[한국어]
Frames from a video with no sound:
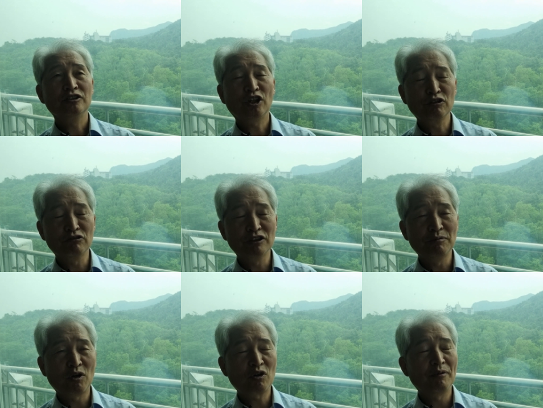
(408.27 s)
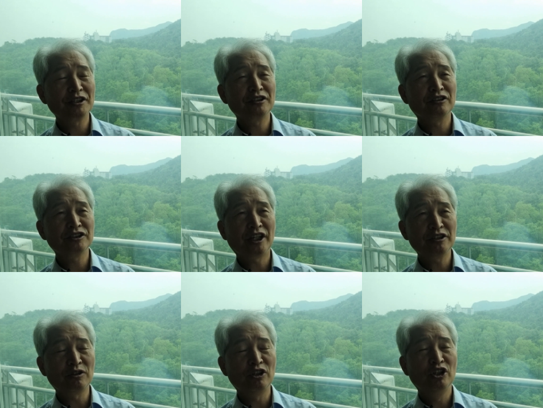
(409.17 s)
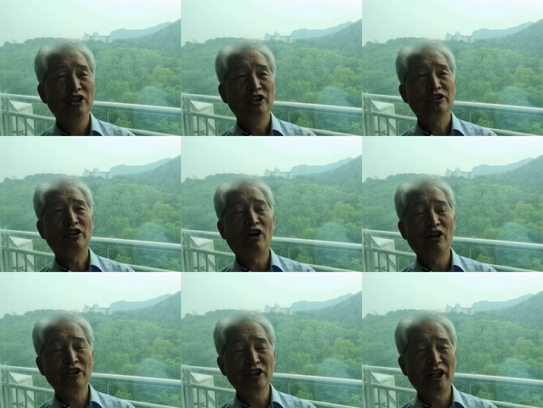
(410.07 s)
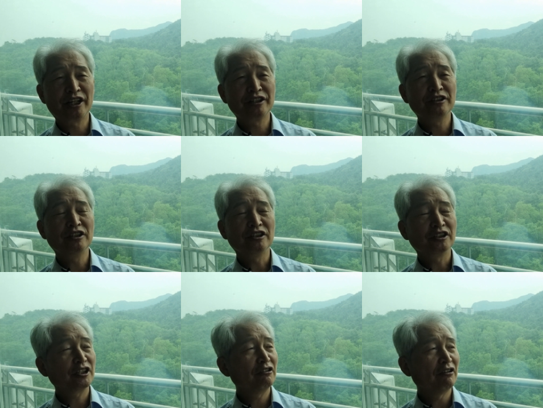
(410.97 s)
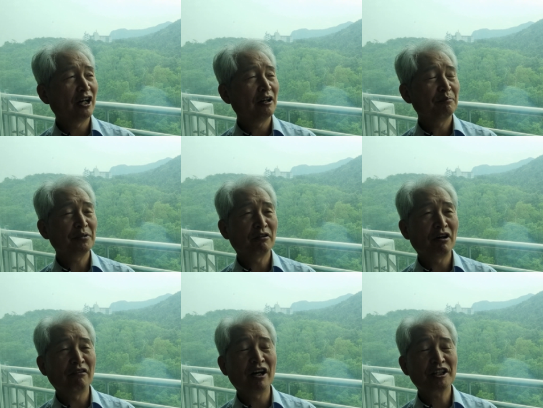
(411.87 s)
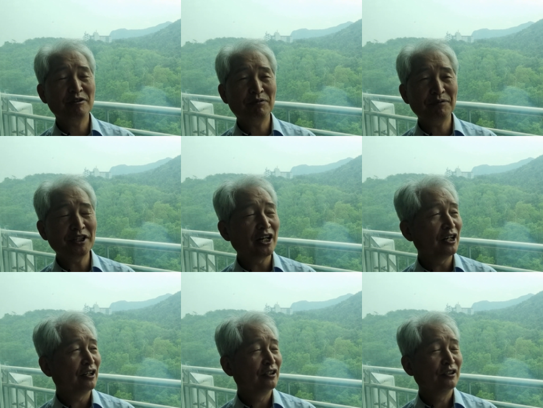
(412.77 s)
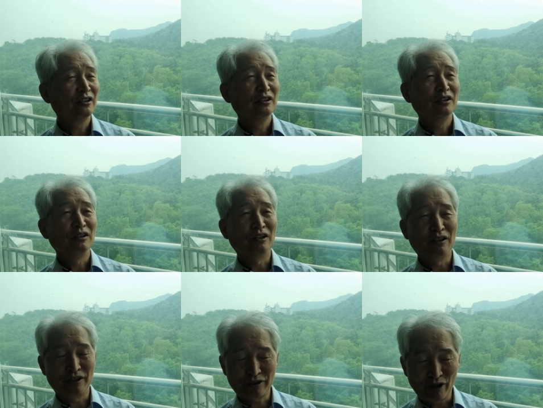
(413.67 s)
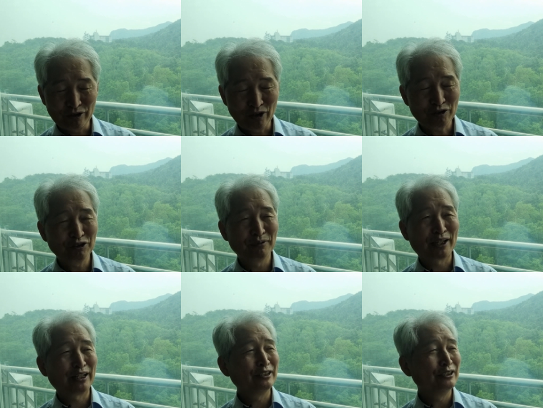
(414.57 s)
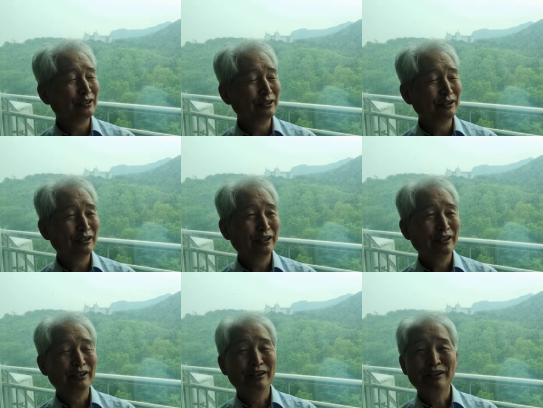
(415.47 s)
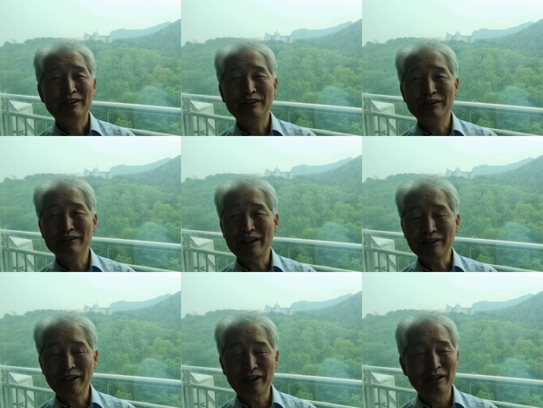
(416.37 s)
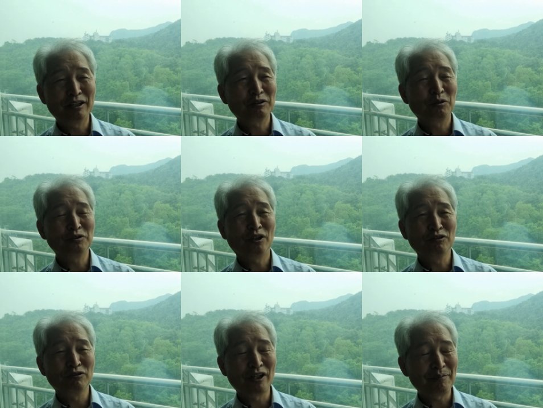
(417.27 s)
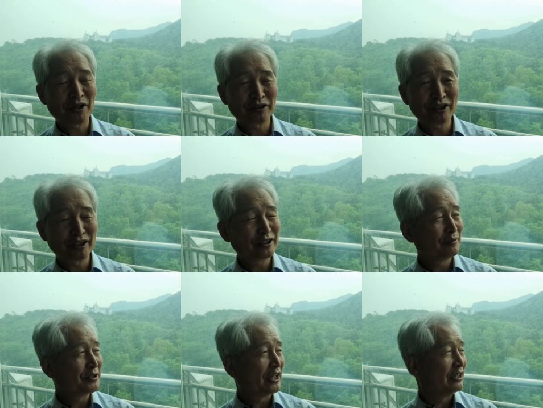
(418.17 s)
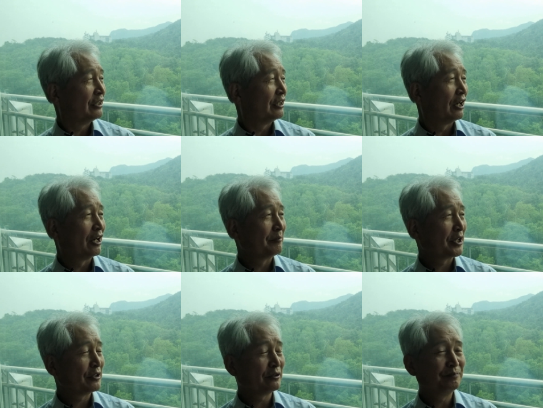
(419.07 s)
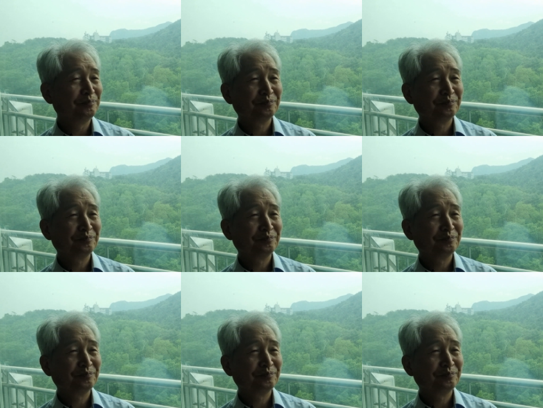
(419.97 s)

천국은 먹고 마시는 것이 아니고 성령 안에서 의와 평화와 기쁨이다. 어, 성령 충만한 그 상태가 곧 천국을 앞당겨 사는 삶이다. 아멘이죠.